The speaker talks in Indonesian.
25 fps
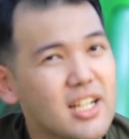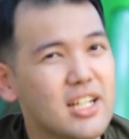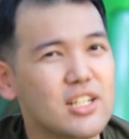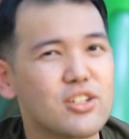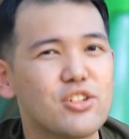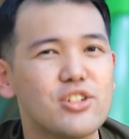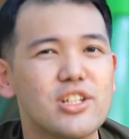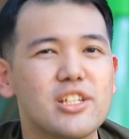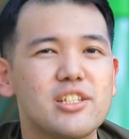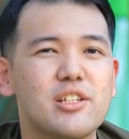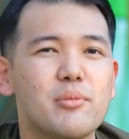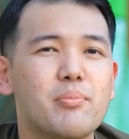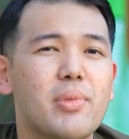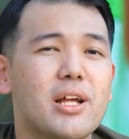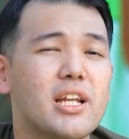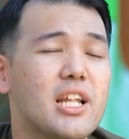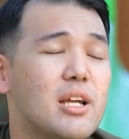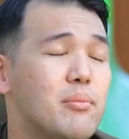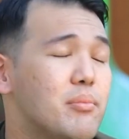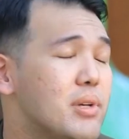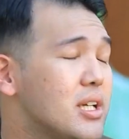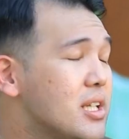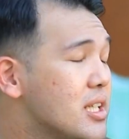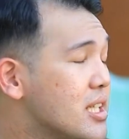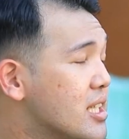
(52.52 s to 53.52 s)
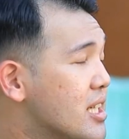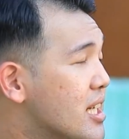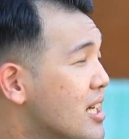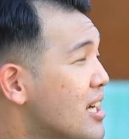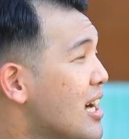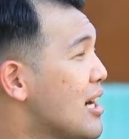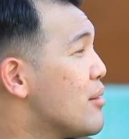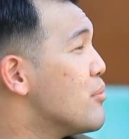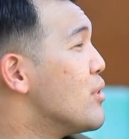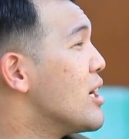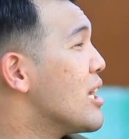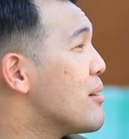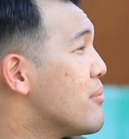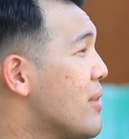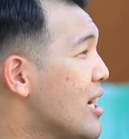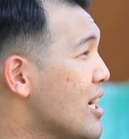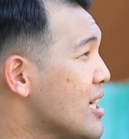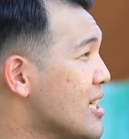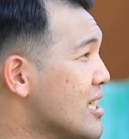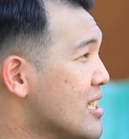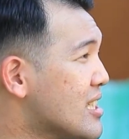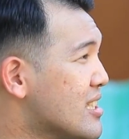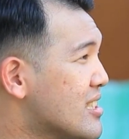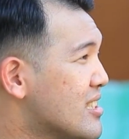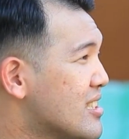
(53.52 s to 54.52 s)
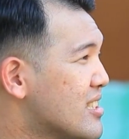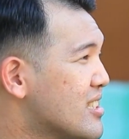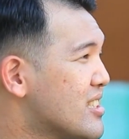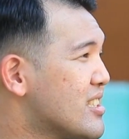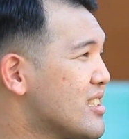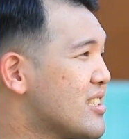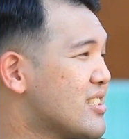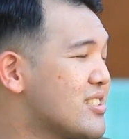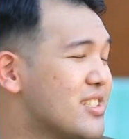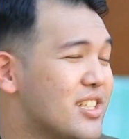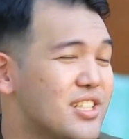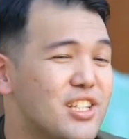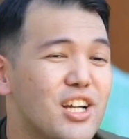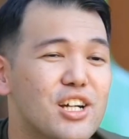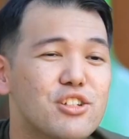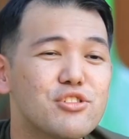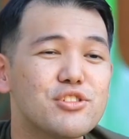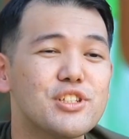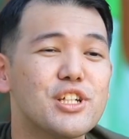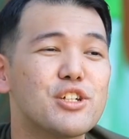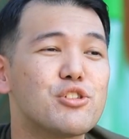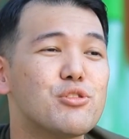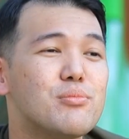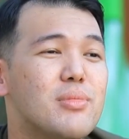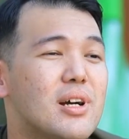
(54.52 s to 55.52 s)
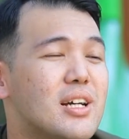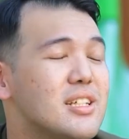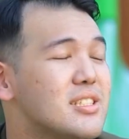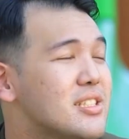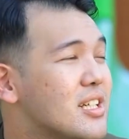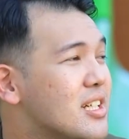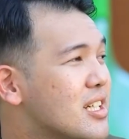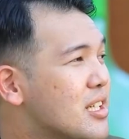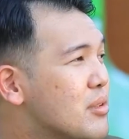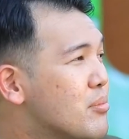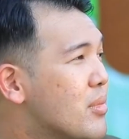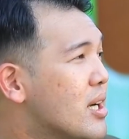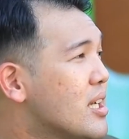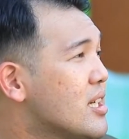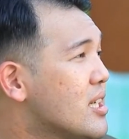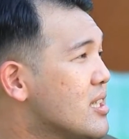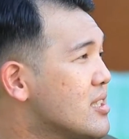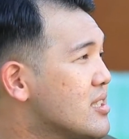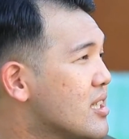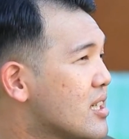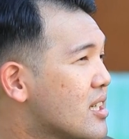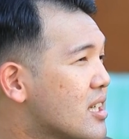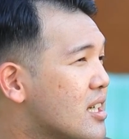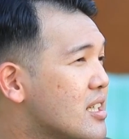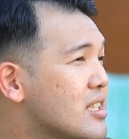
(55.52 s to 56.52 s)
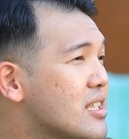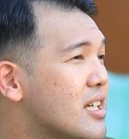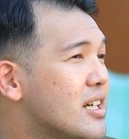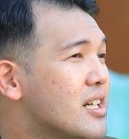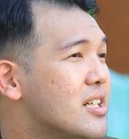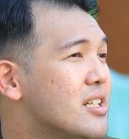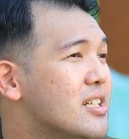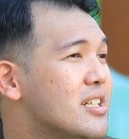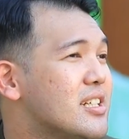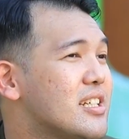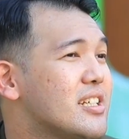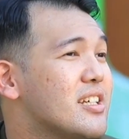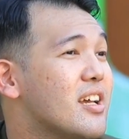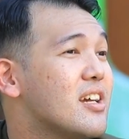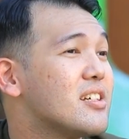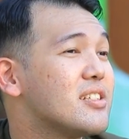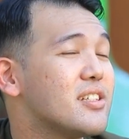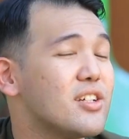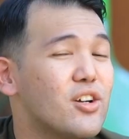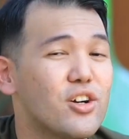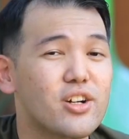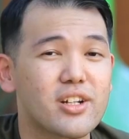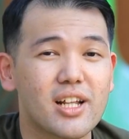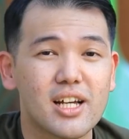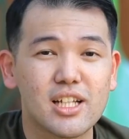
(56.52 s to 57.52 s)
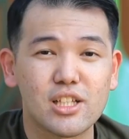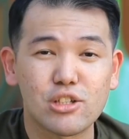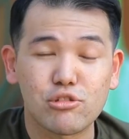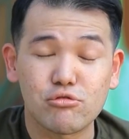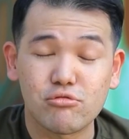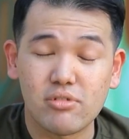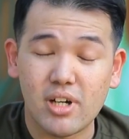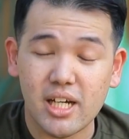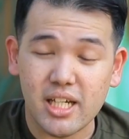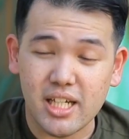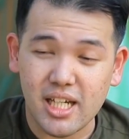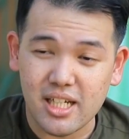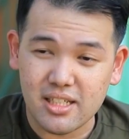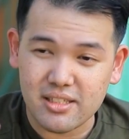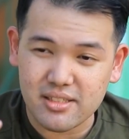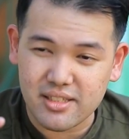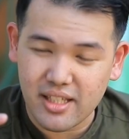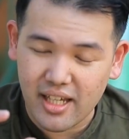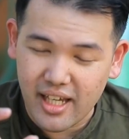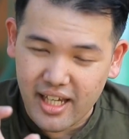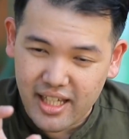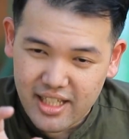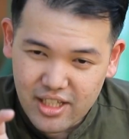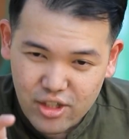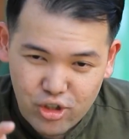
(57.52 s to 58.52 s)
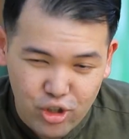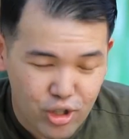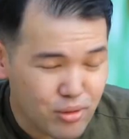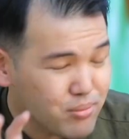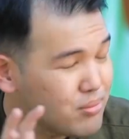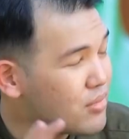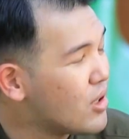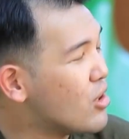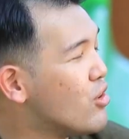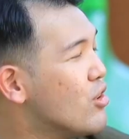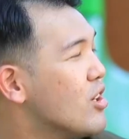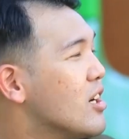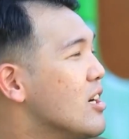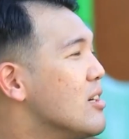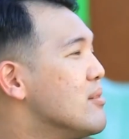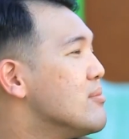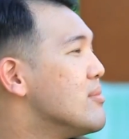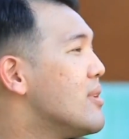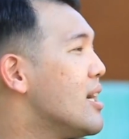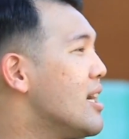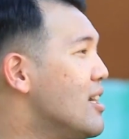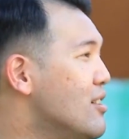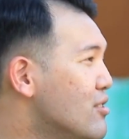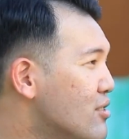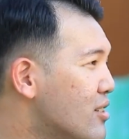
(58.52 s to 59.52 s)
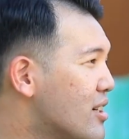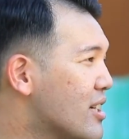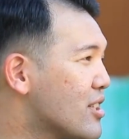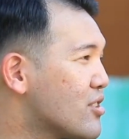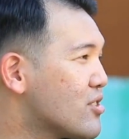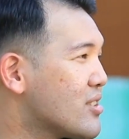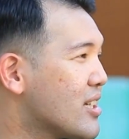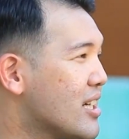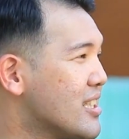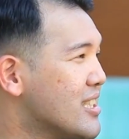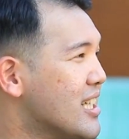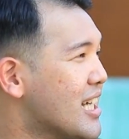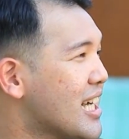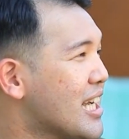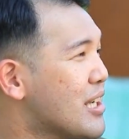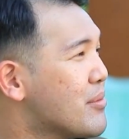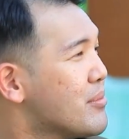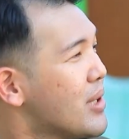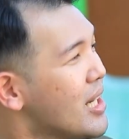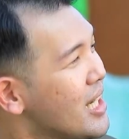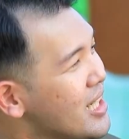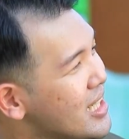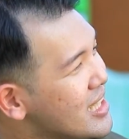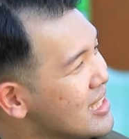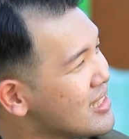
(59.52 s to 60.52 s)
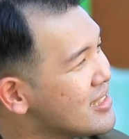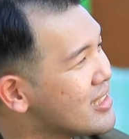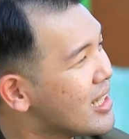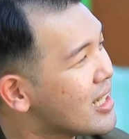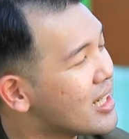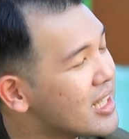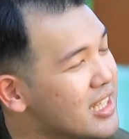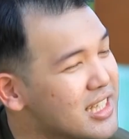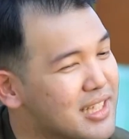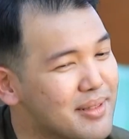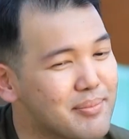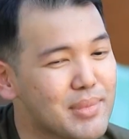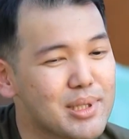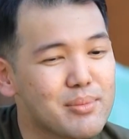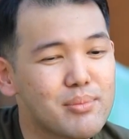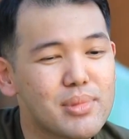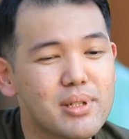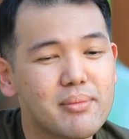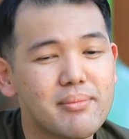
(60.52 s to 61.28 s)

dengan kondisi pandemi dia nggak boleh main. Oh, jadi harus di rumah aja gimana caranya ya si orang tua yang stay at home mau nggak mau harus ngajakin main jadi teman